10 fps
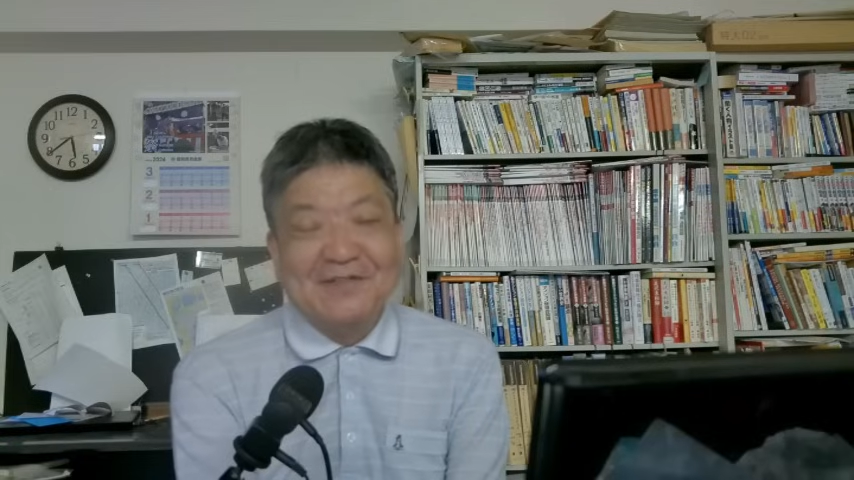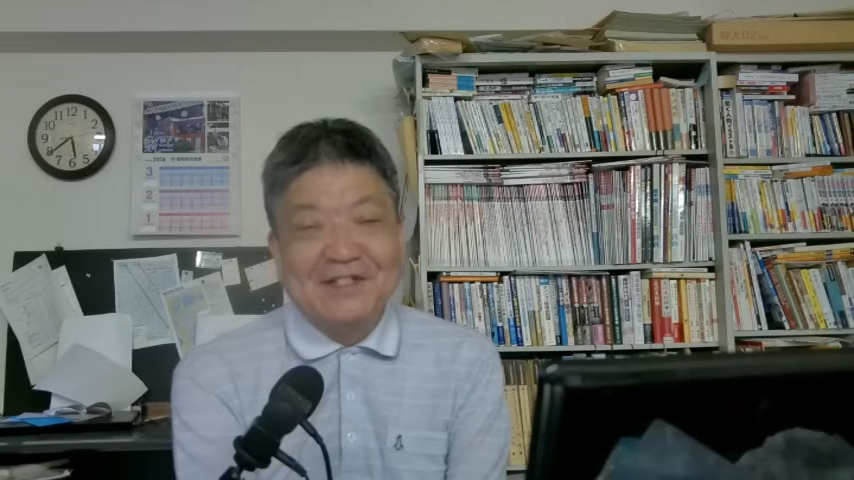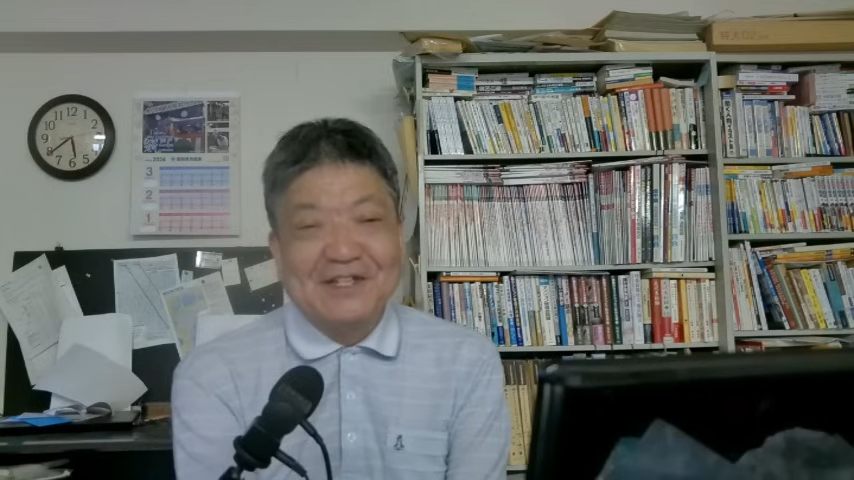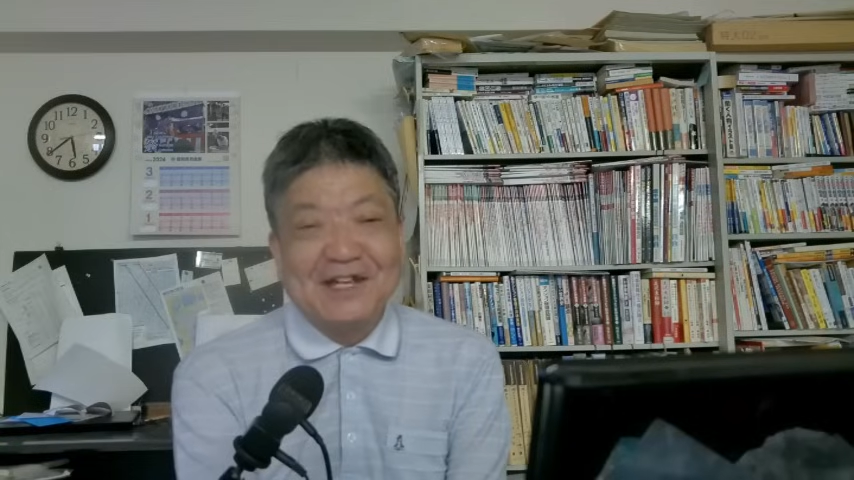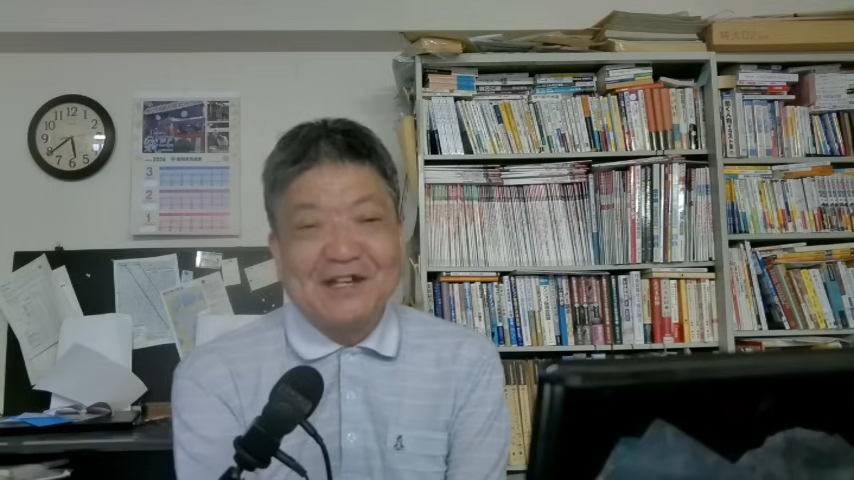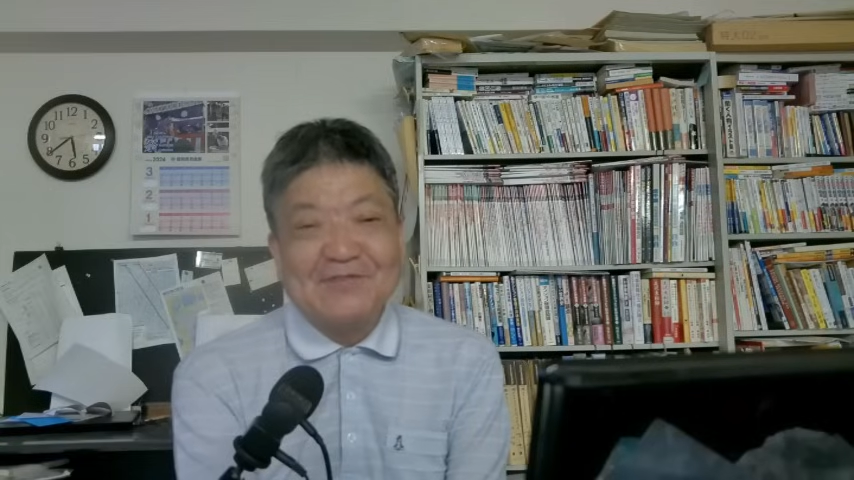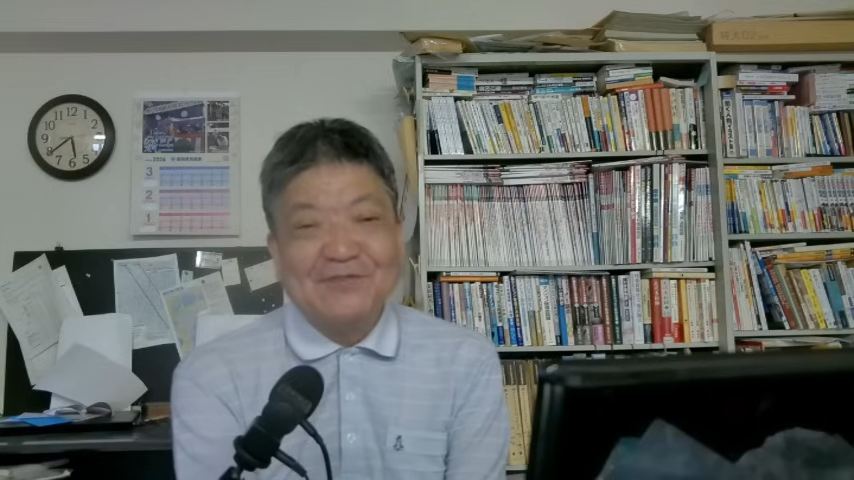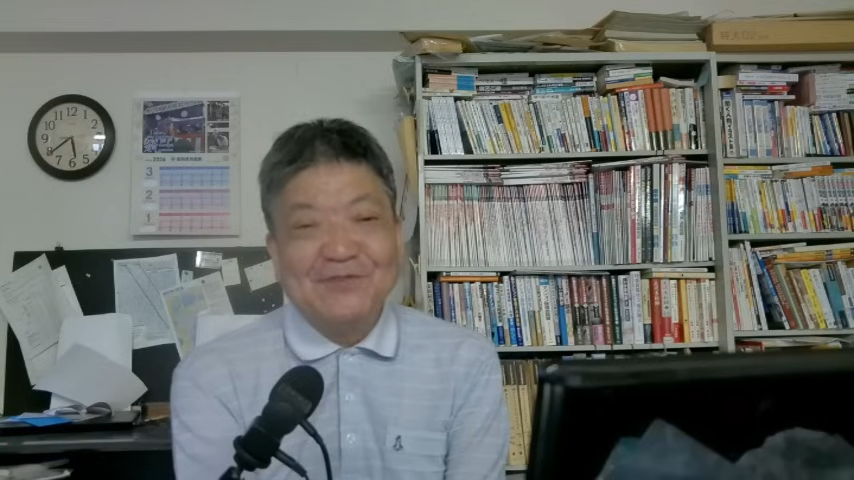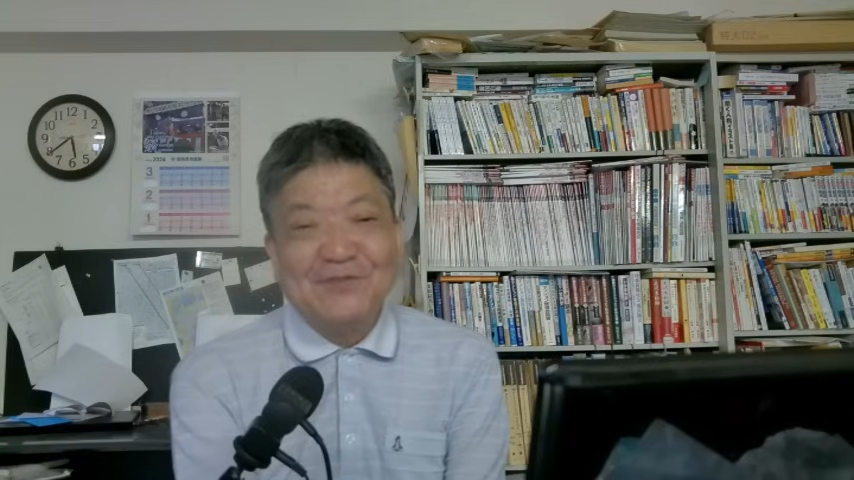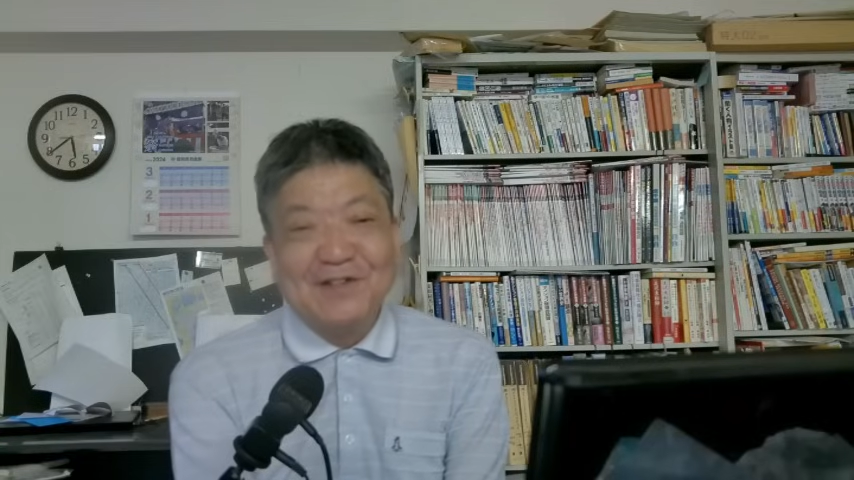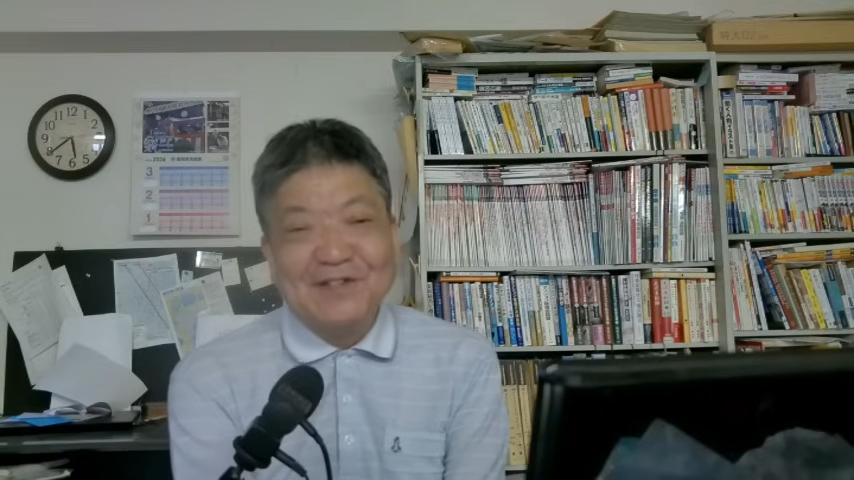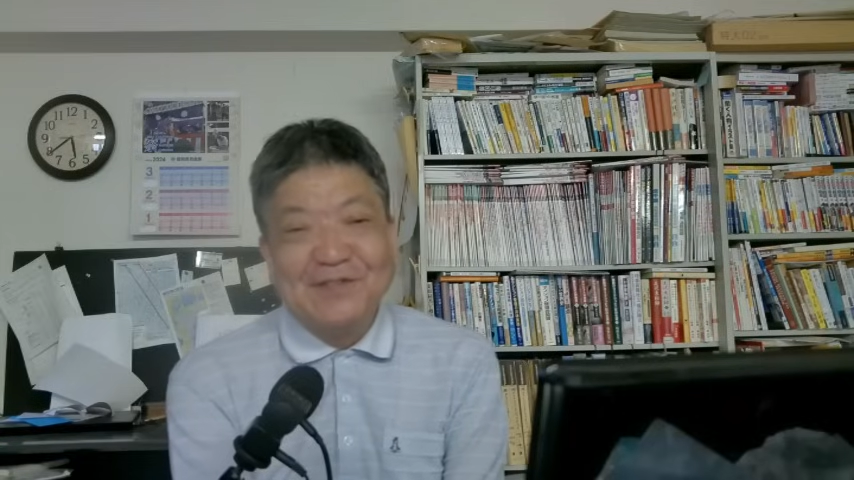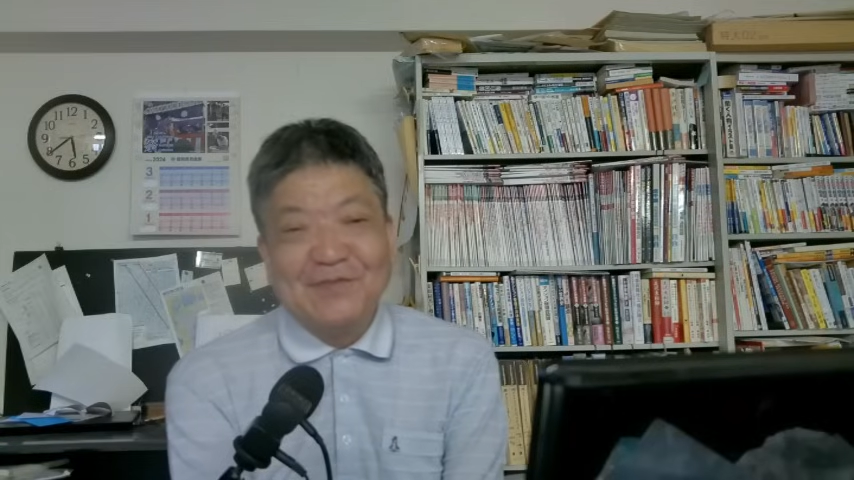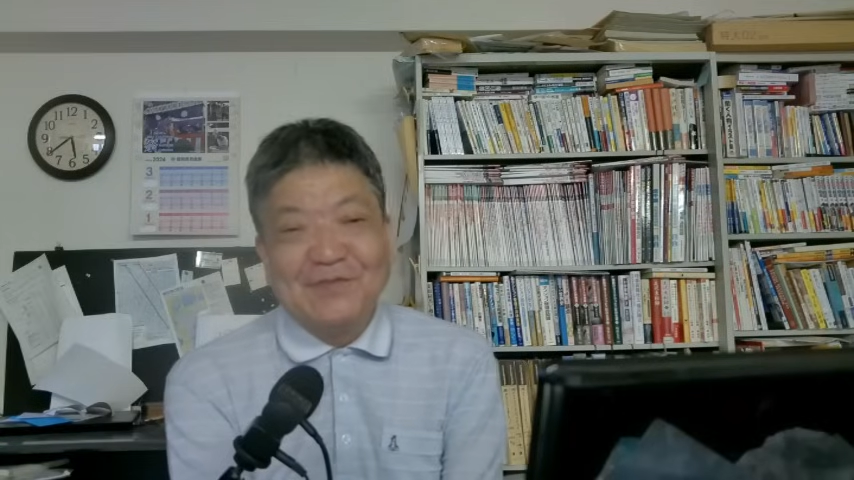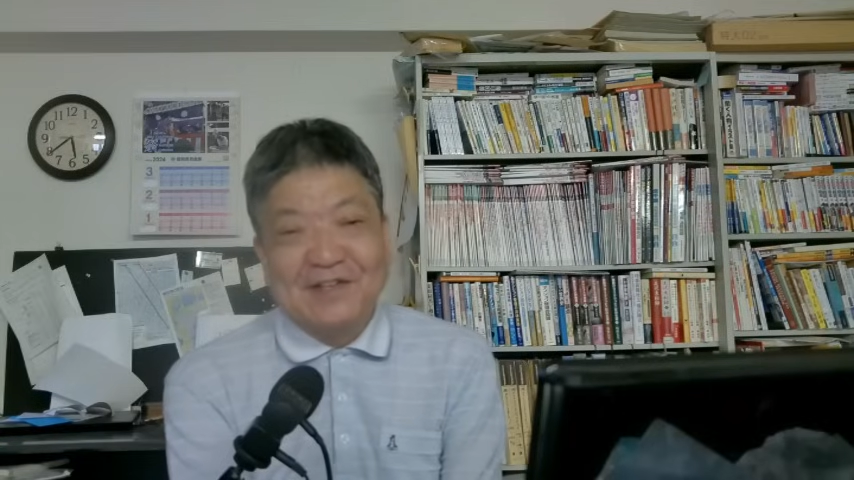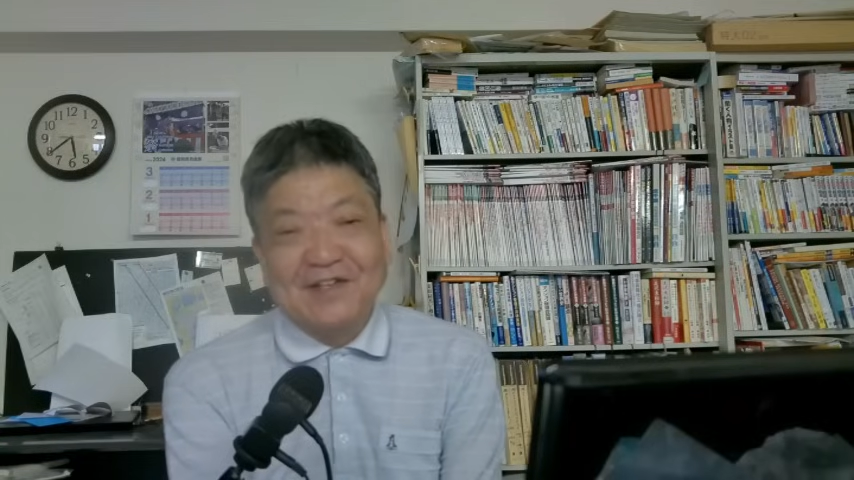まあじゃあ100兆元でもね、